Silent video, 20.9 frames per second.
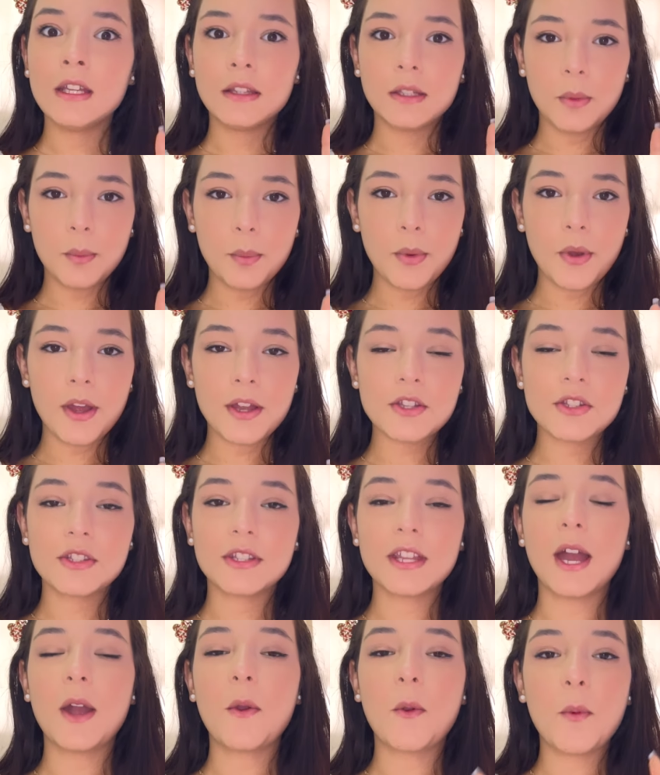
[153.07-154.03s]
Não pode,
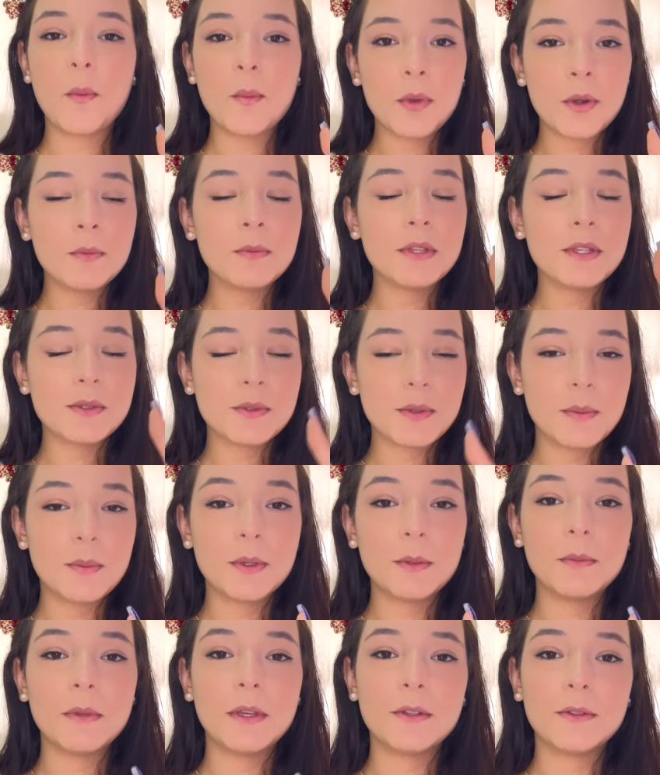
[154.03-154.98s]
tá? Compromisso é o
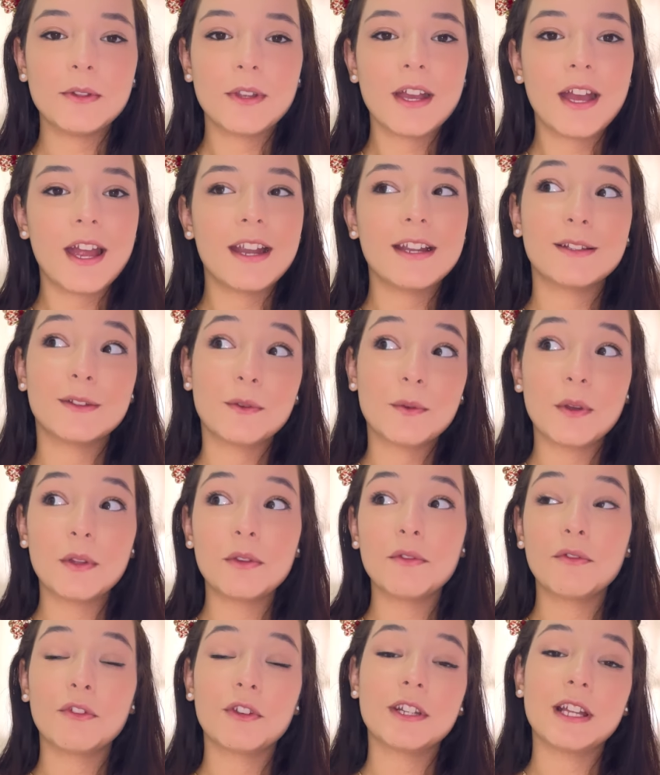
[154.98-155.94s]
primeiro lugar. Então,
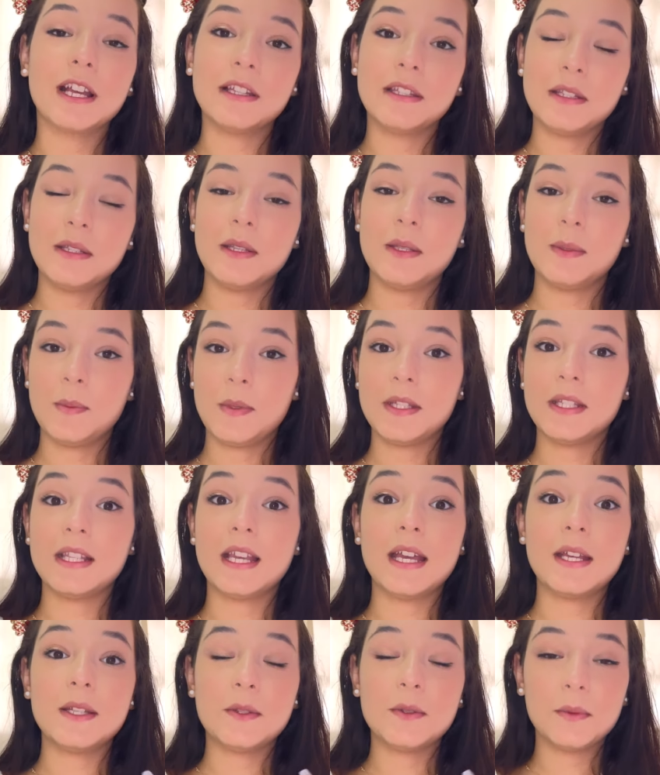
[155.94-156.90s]
quando for datas
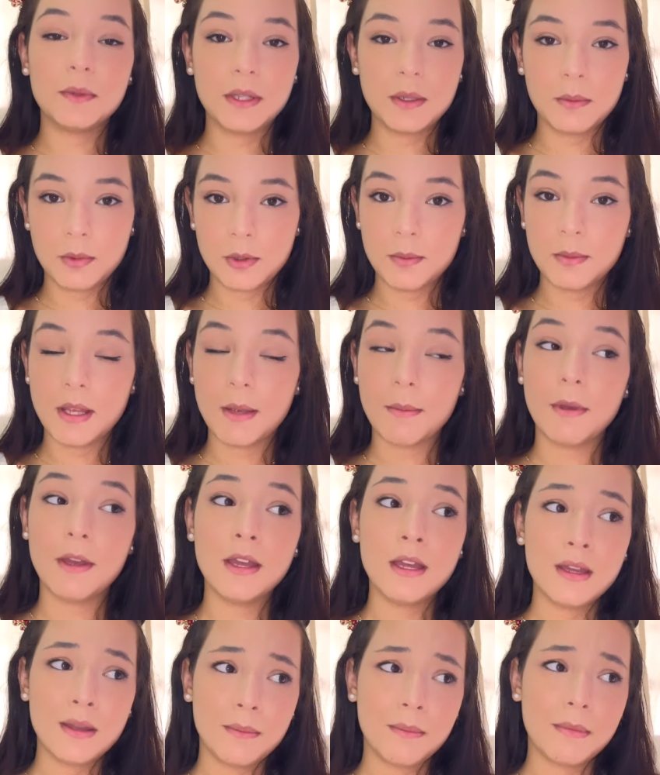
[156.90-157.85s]
especiais, não tem problema.
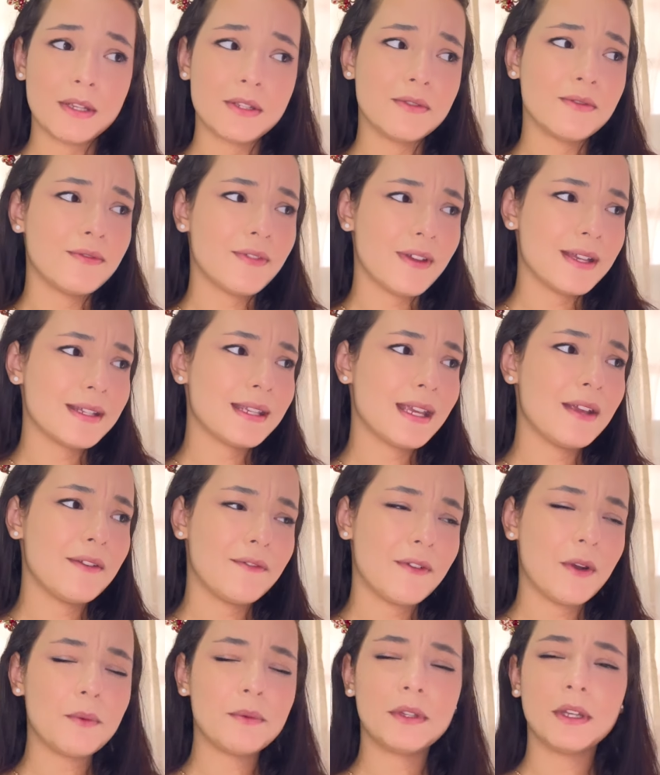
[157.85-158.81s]
Mas não vai sair
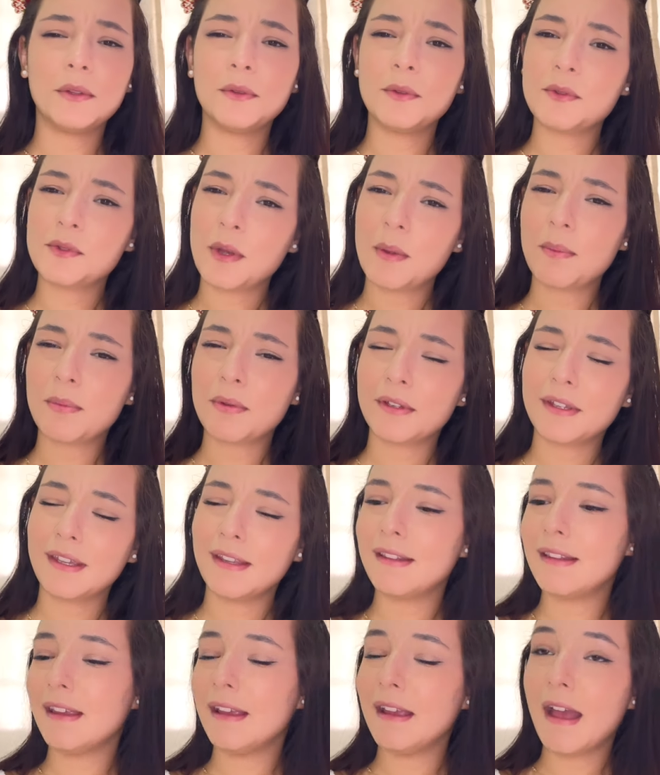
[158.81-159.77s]
faltando só
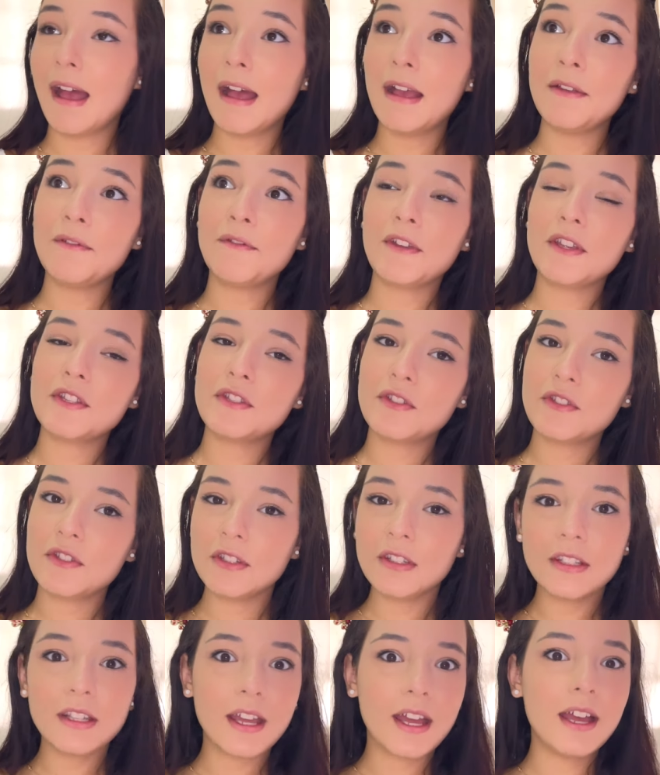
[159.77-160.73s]
porque tem ai,
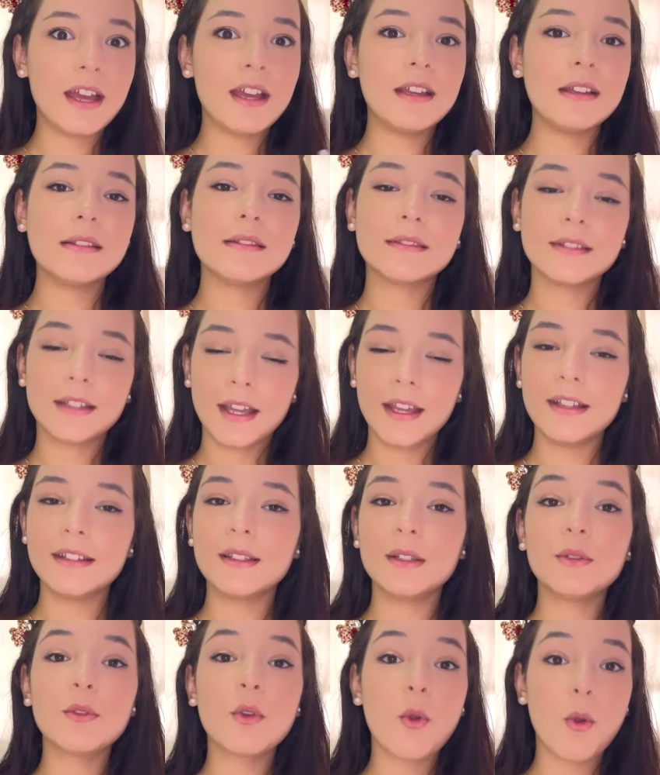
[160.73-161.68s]
festinha, ai, né?
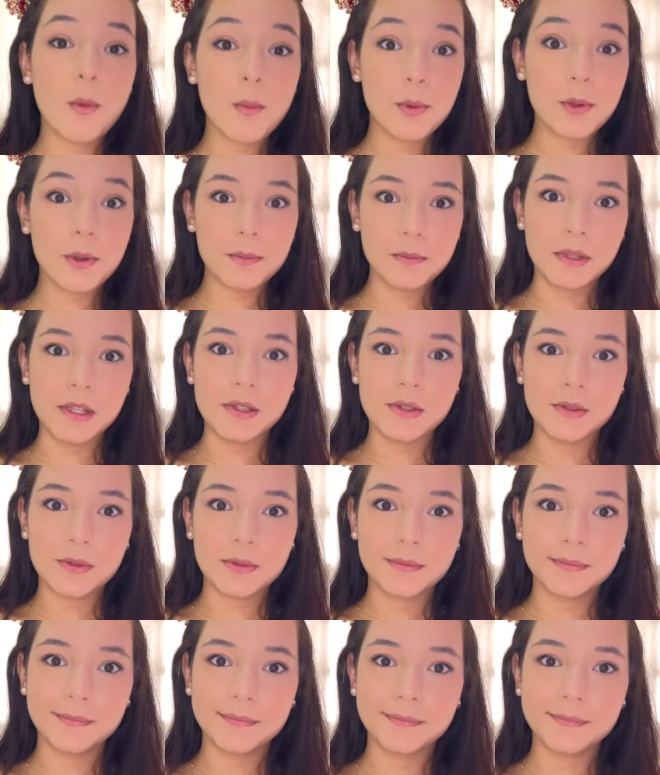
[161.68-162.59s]
Então, compromisso.